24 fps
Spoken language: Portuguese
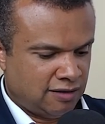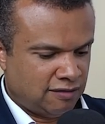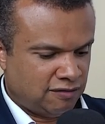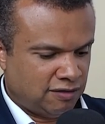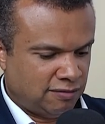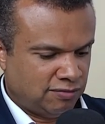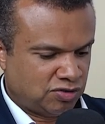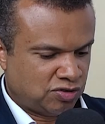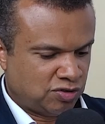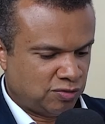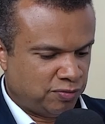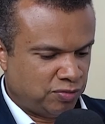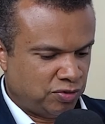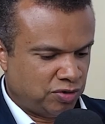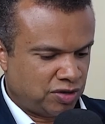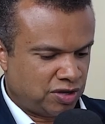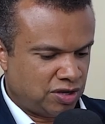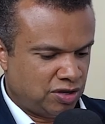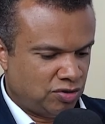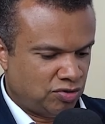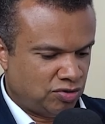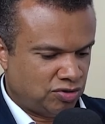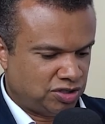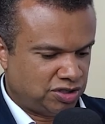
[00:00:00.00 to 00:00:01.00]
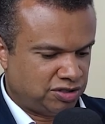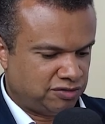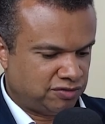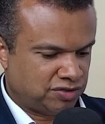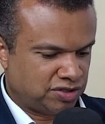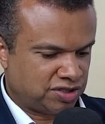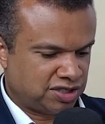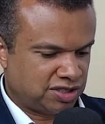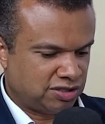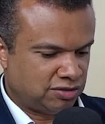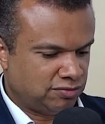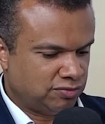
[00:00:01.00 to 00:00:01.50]
Vamos supor que hoje
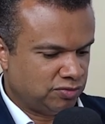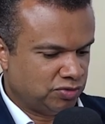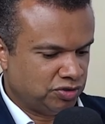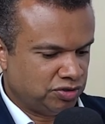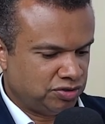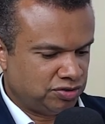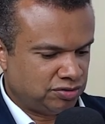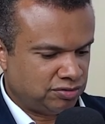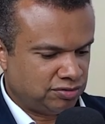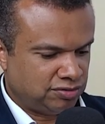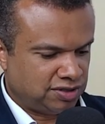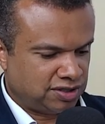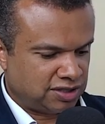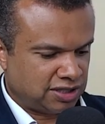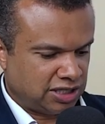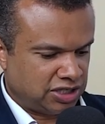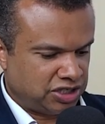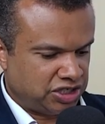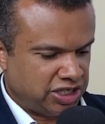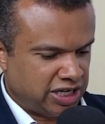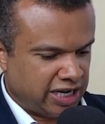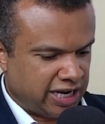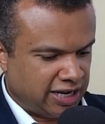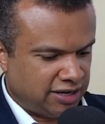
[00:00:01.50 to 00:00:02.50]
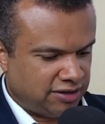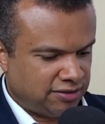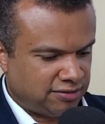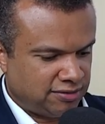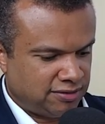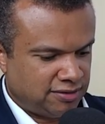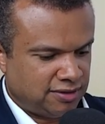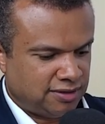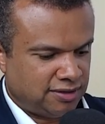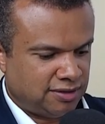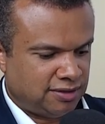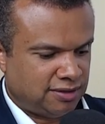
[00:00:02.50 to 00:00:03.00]
você é um músico estagiário,
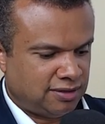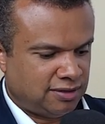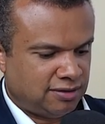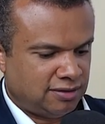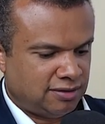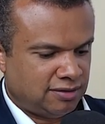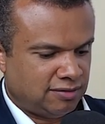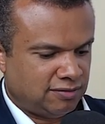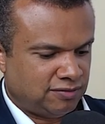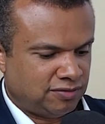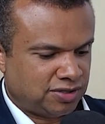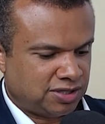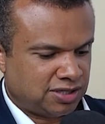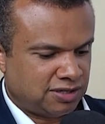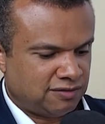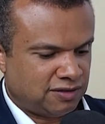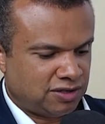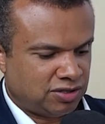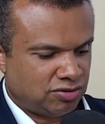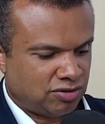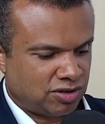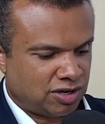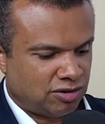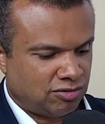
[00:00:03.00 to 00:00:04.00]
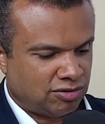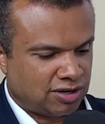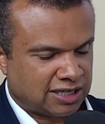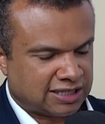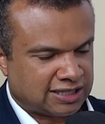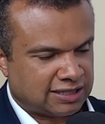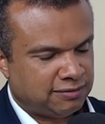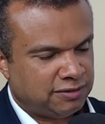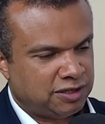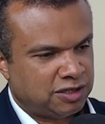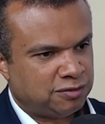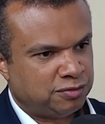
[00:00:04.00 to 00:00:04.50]
você vai tocar um
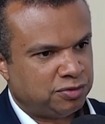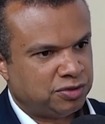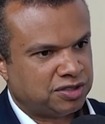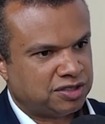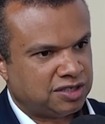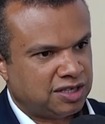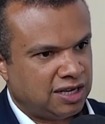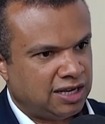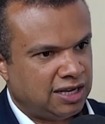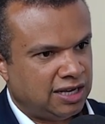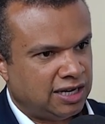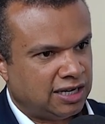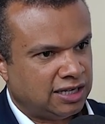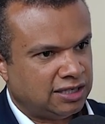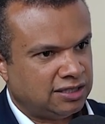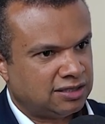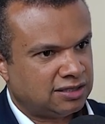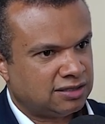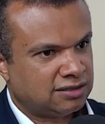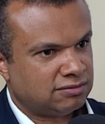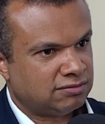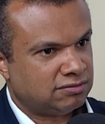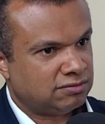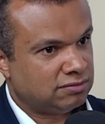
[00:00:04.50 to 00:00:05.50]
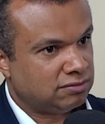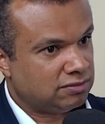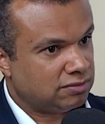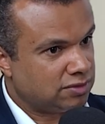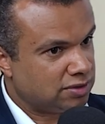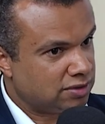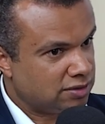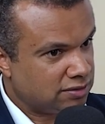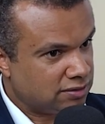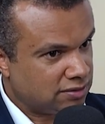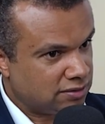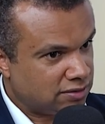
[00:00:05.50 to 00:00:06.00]
casamento por 100 reais.
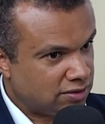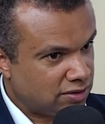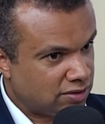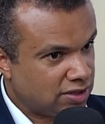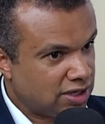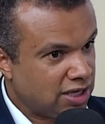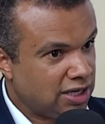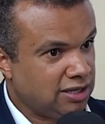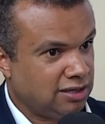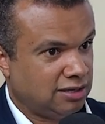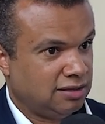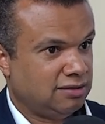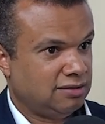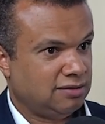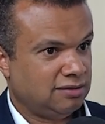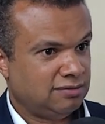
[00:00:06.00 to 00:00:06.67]
Ok.